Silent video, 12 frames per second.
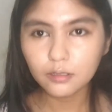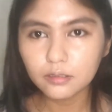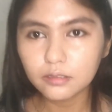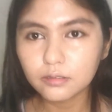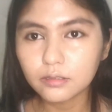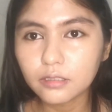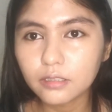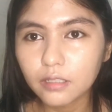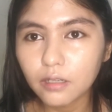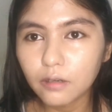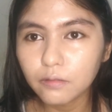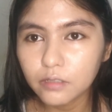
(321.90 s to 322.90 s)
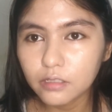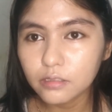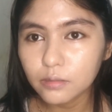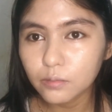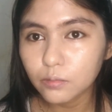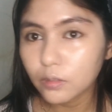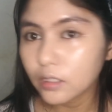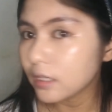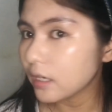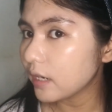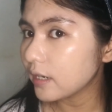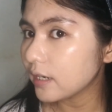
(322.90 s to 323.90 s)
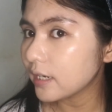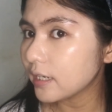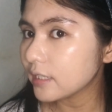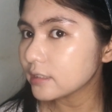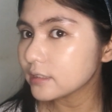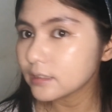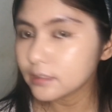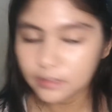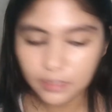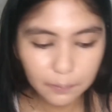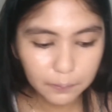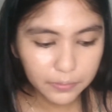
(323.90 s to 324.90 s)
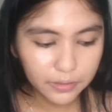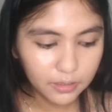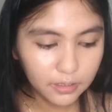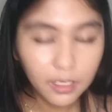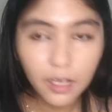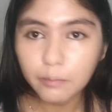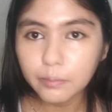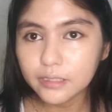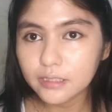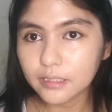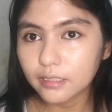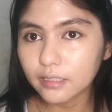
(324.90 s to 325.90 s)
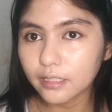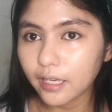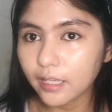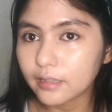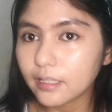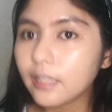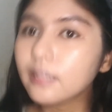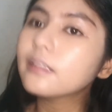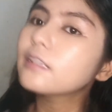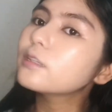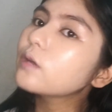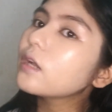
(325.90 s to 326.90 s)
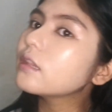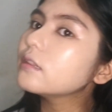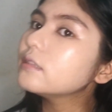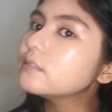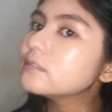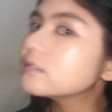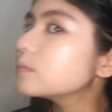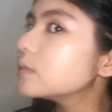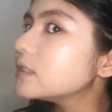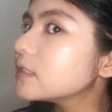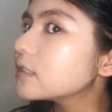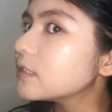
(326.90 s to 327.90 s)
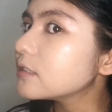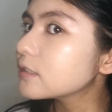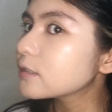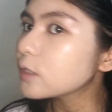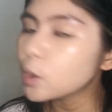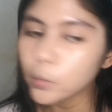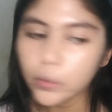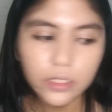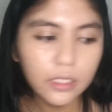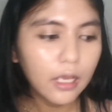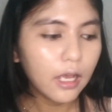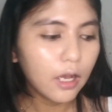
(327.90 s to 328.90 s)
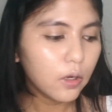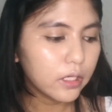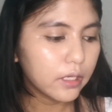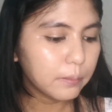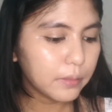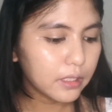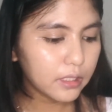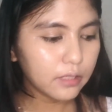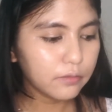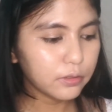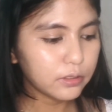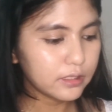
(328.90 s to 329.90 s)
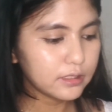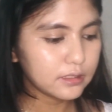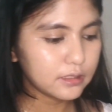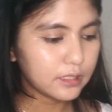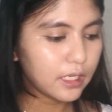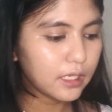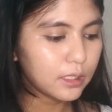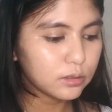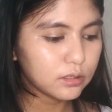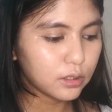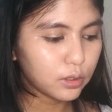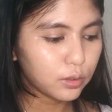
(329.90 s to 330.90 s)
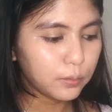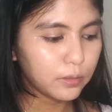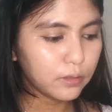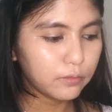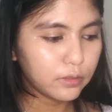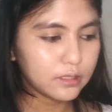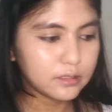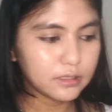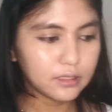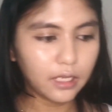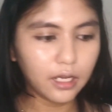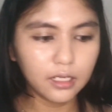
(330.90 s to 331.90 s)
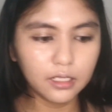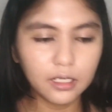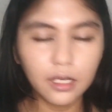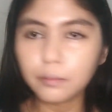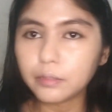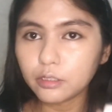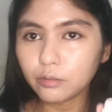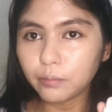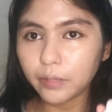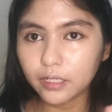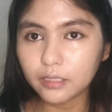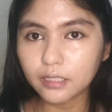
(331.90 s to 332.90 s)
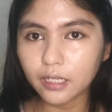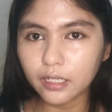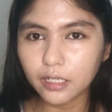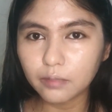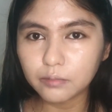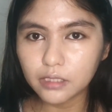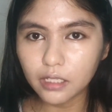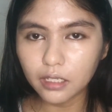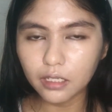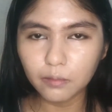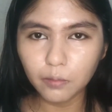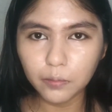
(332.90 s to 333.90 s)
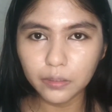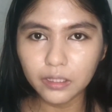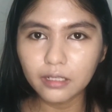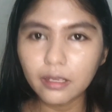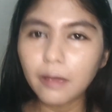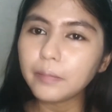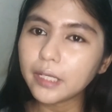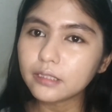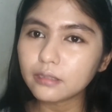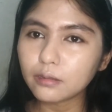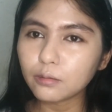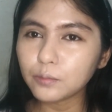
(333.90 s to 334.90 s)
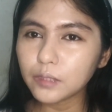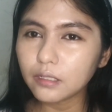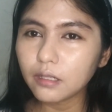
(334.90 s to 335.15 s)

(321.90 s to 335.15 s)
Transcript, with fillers: udah ke cover semua kan tapi masih kelihatan natural masih kelihatan glowing oh ya pilih foundationnya gak usah takut pilih foundation yang nggak begitu matte kayak misalnya kalau pop ini dia matte cuma